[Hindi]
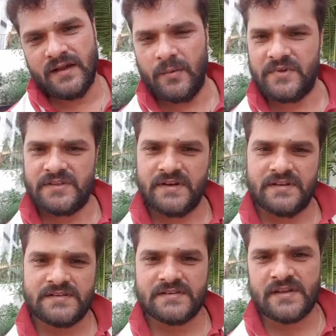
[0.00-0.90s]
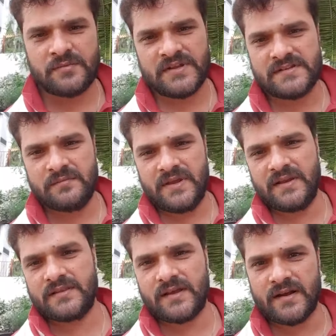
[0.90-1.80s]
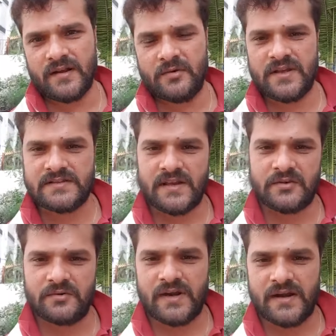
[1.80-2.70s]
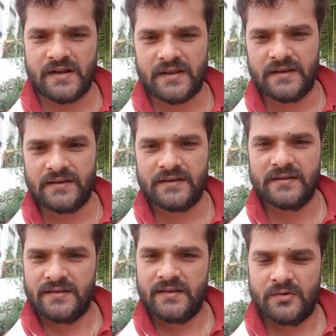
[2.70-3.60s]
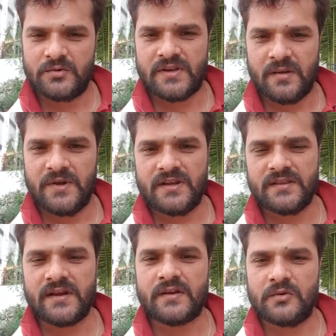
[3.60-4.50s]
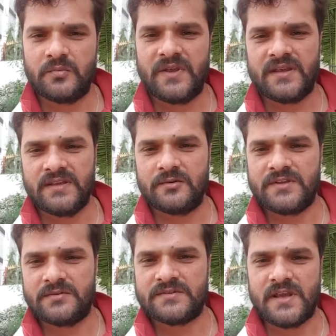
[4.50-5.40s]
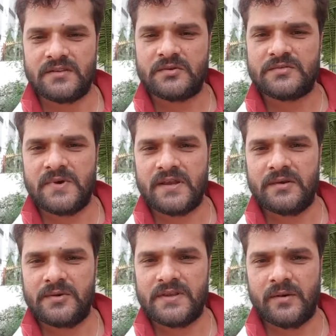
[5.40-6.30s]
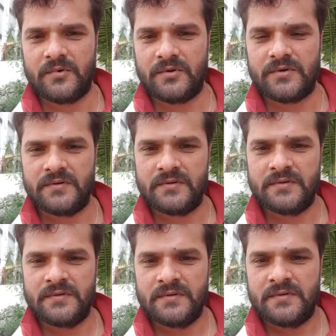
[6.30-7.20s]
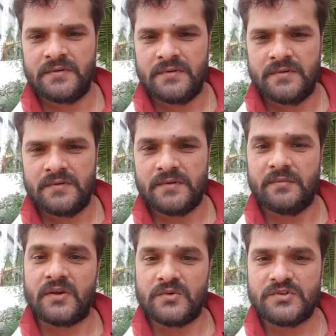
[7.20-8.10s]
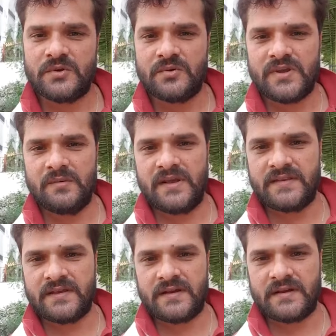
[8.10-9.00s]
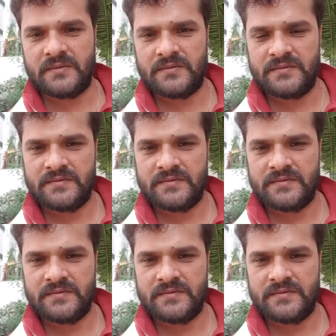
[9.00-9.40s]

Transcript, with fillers: आप इतने दिन से सबके सब मेहनत कर रहे हो खेसारी को उखाड़ने के लिए उतना मेहनत अगर खुद पे किए होते तो शायद कुछ बन गए होते आप लोग तो मैं कुछ लोगों की बातें कर रहा हूँ